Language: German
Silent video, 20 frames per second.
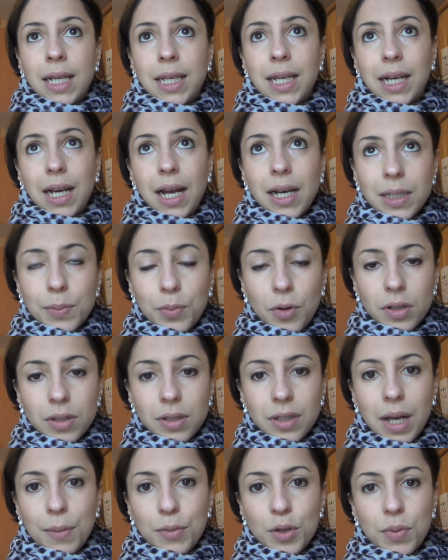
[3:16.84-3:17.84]
Die
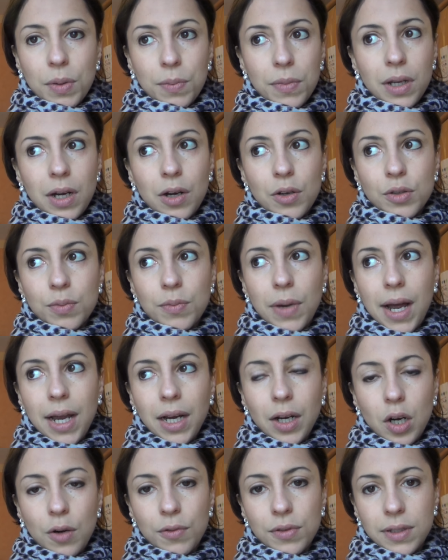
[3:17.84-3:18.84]
Glasboxen habe ich bei mir aus dem
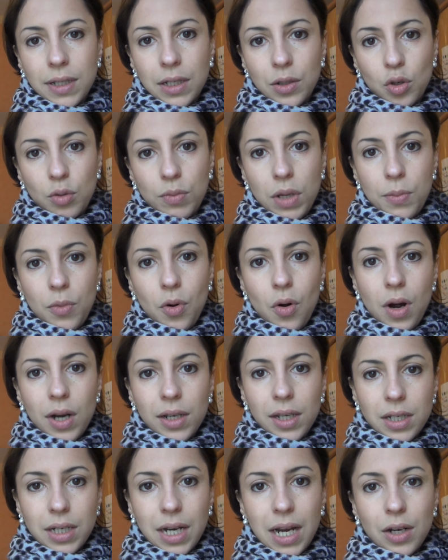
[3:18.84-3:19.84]
Einkaufszentrum im
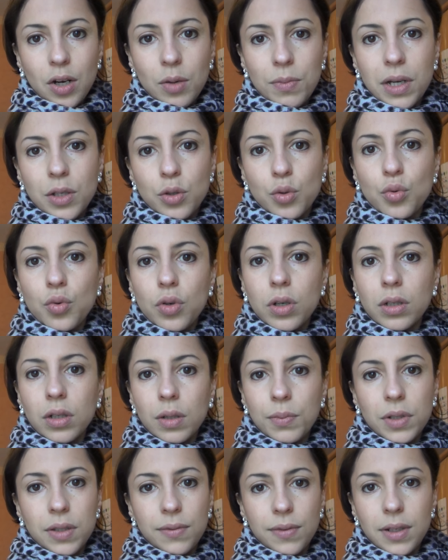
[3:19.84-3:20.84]
Ort. Ich kann nochmal suchen,
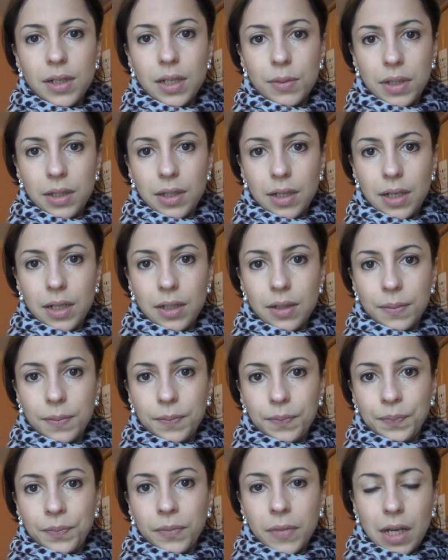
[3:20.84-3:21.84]
ob ich es finde im Internet.
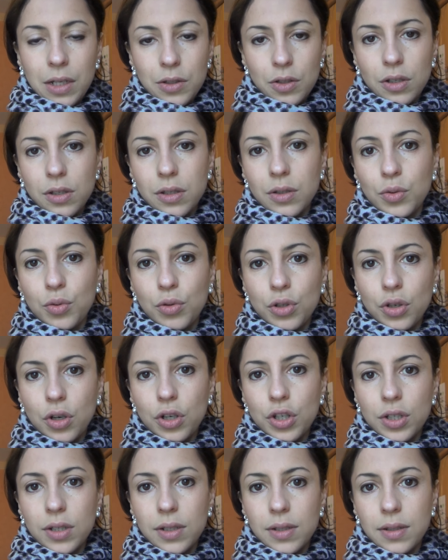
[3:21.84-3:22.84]
Ansonsten tue ich
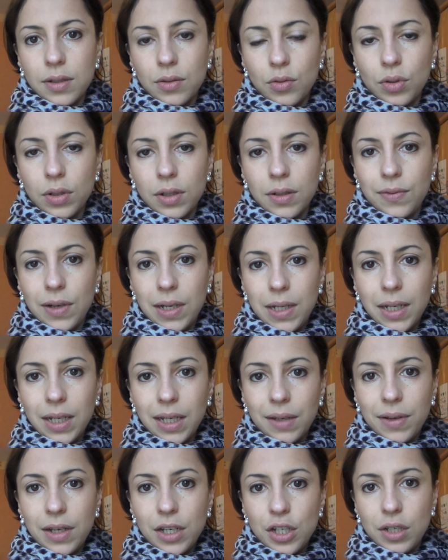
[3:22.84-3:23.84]
euch das unten
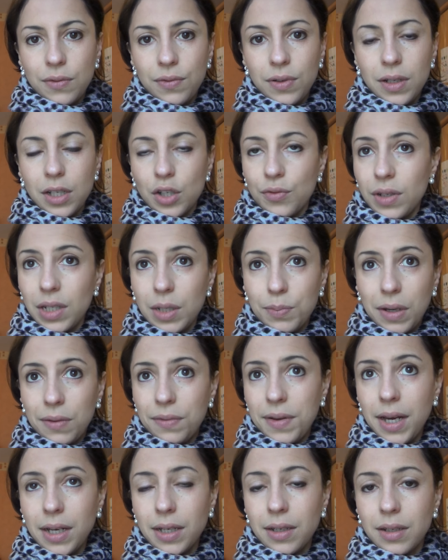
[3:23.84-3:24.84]
verlinken, wenn ich die finde. Ich finde die
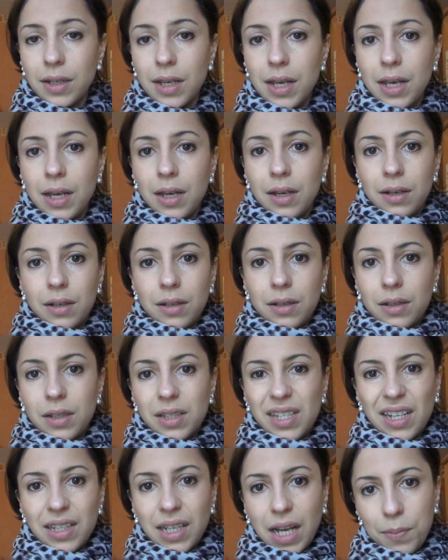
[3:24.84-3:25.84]
perfekt. Äh,
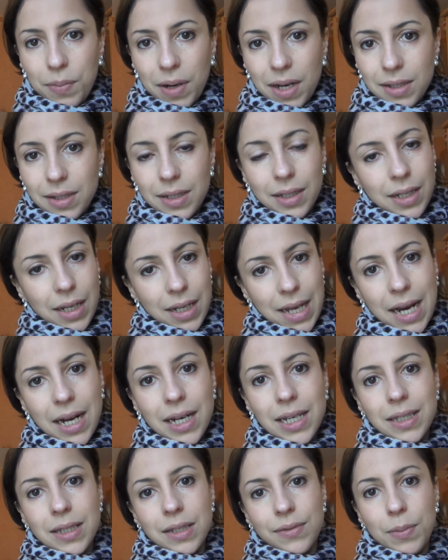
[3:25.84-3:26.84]
es hat kein Plastik. Der
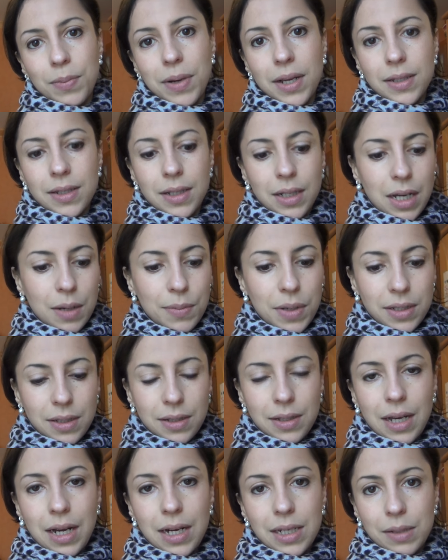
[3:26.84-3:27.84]
Deckel ist zwar Plastik, aber es
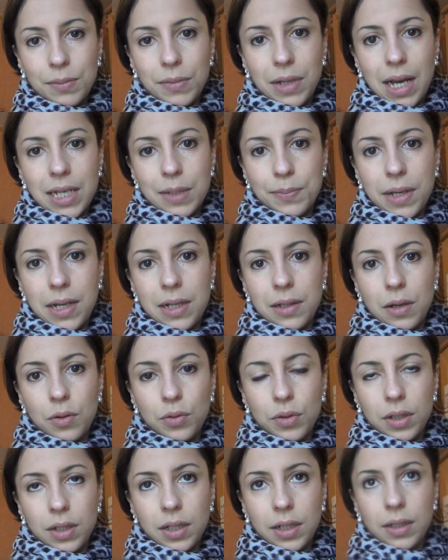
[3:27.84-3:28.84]
ist ja alles im Glasbehälter
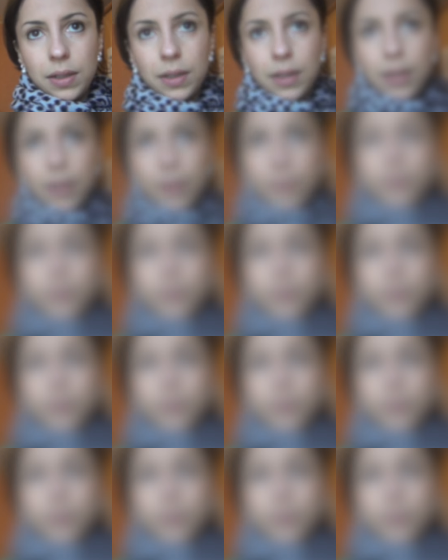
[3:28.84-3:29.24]
unten drin.